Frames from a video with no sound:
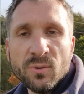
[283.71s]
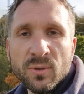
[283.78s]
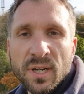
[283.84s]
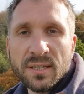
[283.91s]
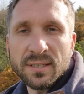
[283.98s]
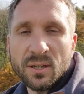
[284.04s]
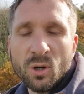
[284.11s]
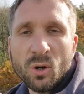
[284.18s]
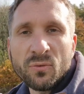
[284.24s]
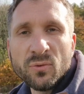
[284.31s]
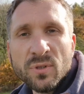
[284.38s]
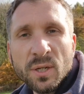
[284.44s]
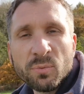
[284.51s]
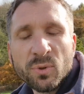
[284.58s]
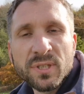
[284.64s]
dass ich auch auf
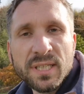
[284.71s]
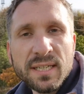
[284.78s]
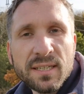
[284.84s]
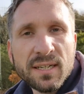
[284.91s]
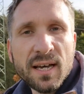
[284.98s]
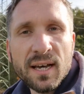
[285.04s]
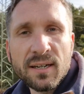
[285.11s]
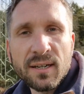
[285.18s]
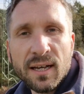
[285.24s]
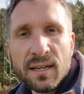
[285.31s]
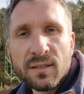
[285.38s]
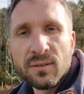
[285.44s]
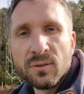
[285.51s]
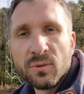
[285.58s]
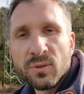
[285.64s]
100% Prozent laden
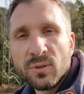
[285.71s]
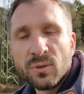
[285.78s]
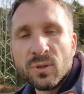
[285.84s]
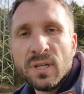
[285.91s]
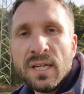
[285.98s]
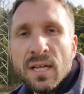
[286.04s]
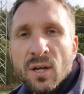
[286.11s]
kann und so